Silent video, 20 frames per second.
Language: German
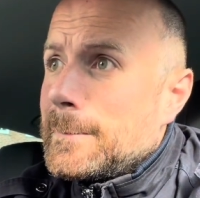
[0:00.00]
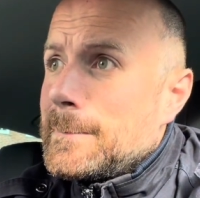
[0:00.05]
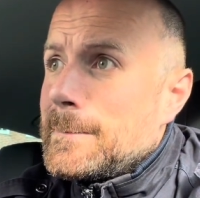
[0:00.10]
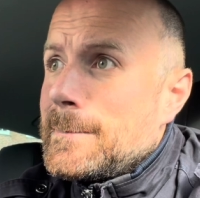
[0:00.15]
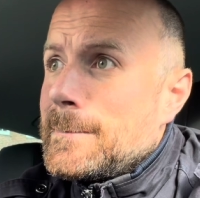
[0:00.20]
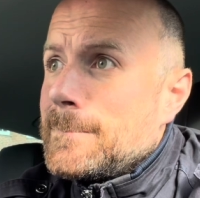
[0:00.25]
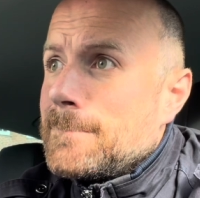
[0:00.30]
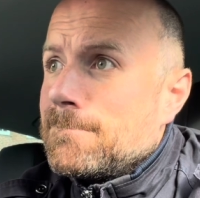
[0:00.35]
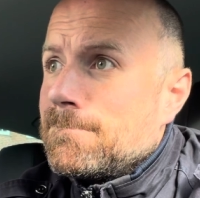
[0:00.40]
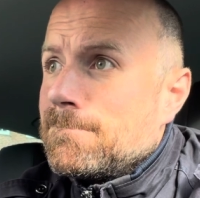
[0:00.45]

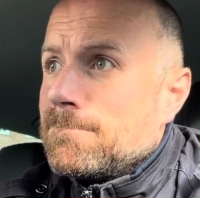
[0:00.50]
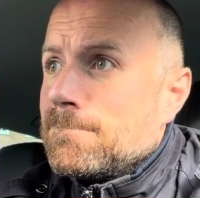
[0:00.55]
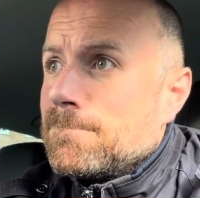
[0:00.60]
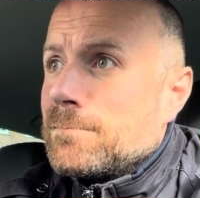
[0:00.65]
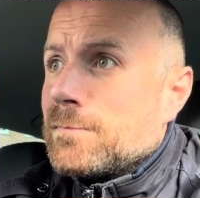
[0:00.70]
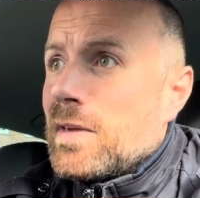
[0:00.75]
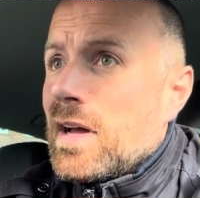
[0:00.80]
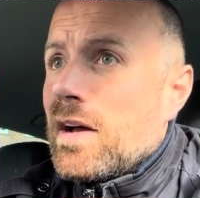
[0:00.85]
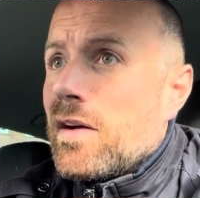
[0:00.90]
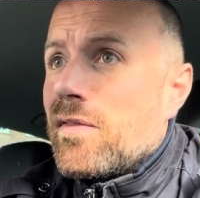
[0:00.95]

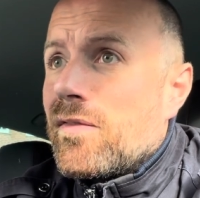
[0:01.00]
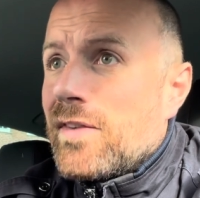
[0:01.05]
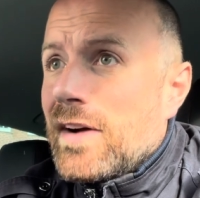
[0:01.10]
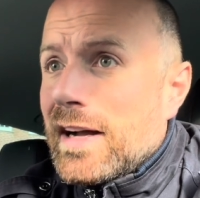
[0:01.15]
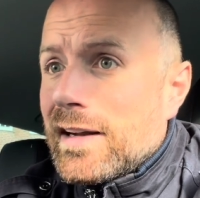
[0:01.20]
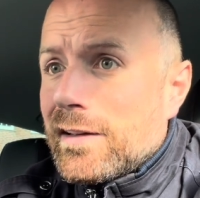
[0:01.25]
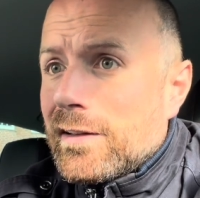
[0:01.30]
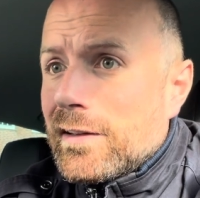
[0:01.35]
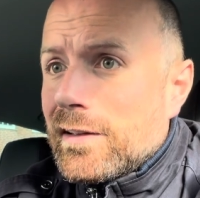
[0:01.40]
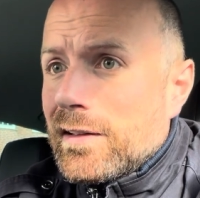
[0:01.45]
Ähm,
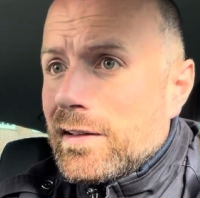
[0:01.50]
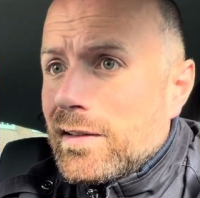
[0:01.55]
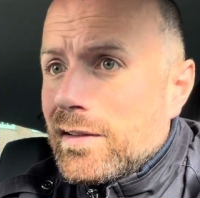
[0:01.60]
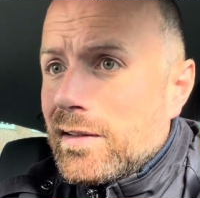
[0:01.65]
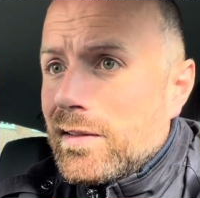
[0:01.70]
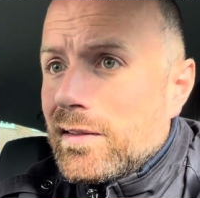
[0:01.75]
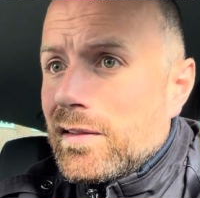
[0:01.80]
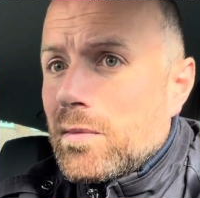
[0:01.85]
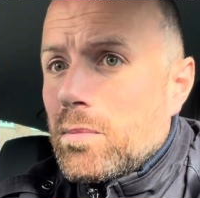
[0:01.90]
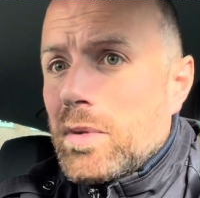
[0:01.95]
Fakt
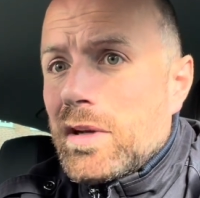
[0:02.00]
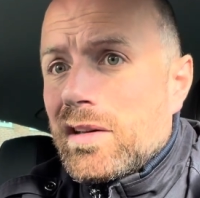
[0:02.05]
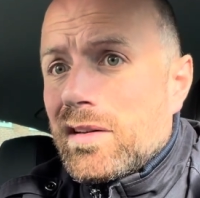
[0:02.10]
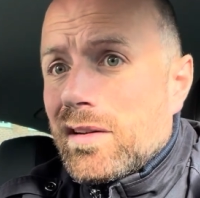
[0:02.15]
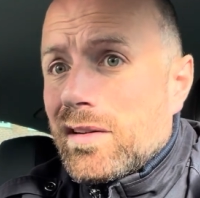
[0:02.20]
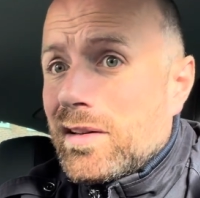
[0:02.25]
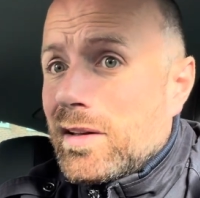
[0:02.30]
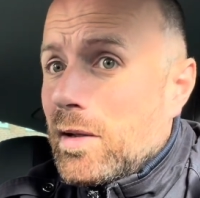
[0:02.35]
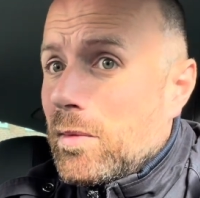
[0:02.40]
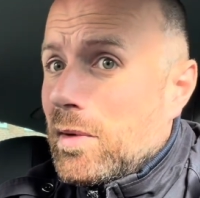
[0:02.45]
ist, Peter
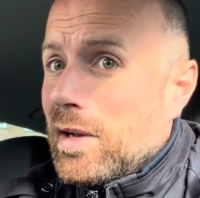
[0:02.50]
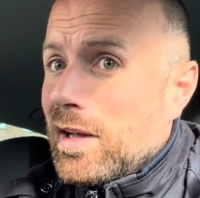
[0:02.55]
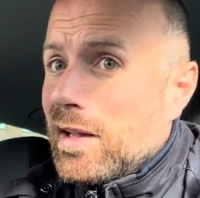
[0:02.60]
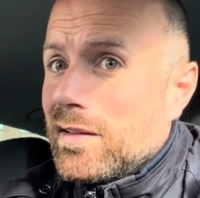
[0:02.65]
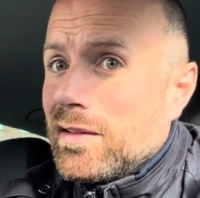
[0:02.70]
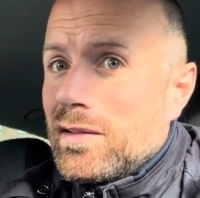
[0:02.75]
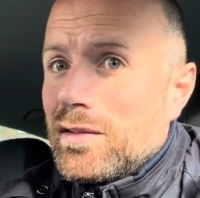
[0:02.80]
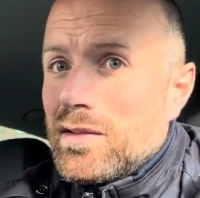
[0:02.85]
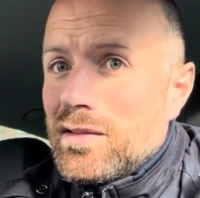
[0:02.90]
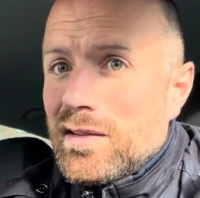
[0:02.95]
Knebel
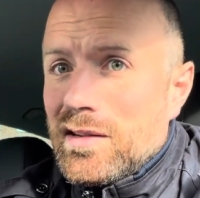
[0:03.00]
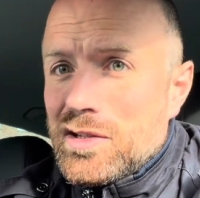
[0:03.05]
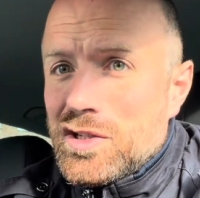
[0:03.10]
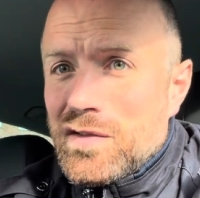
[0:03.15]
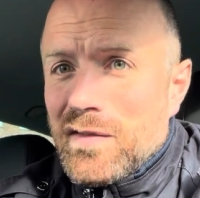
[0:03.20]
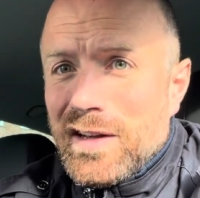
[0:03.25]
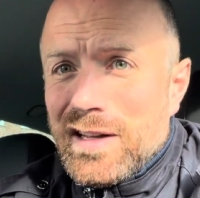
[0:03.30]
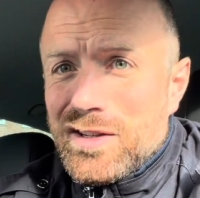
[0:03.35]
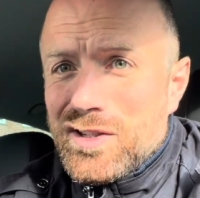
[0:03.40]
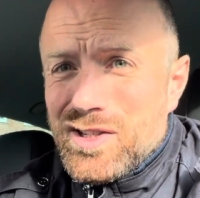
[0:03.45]
hatte einen sehr
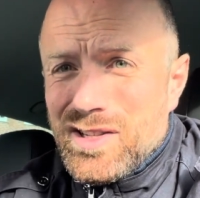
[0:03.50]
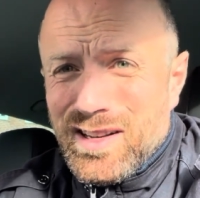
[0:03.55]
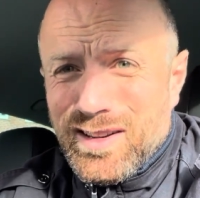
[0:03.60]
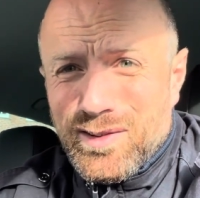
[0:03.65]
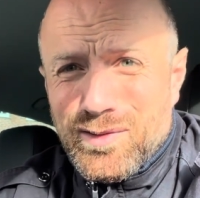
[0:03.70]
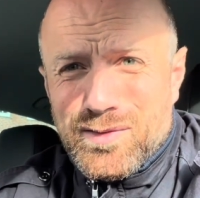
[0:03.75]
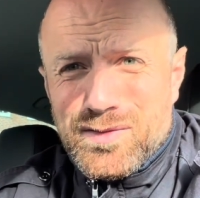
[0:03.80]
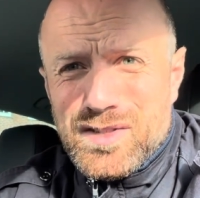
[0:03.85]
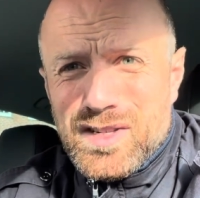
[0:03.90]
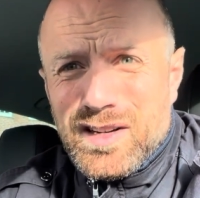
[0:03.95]
schweren Stand
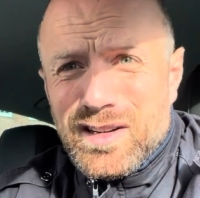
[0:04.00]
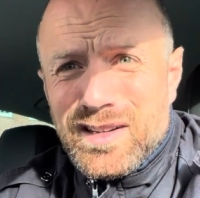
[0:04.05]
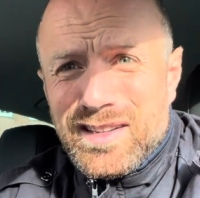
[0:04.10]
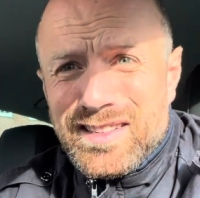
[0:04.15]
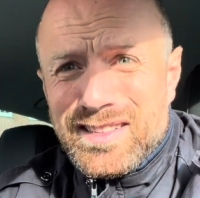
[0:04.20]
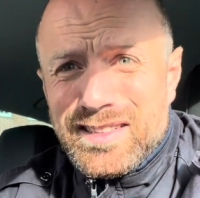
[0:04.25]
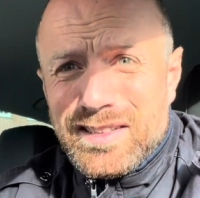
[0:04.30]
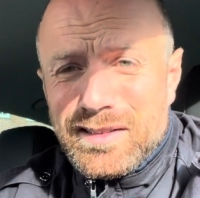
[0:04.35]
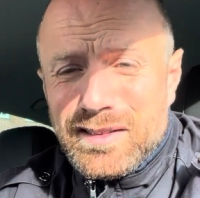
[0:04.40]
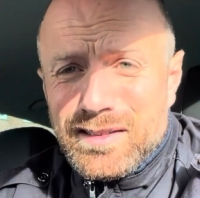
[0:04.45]
auf
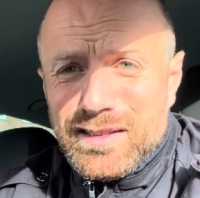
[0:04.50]
Schalke.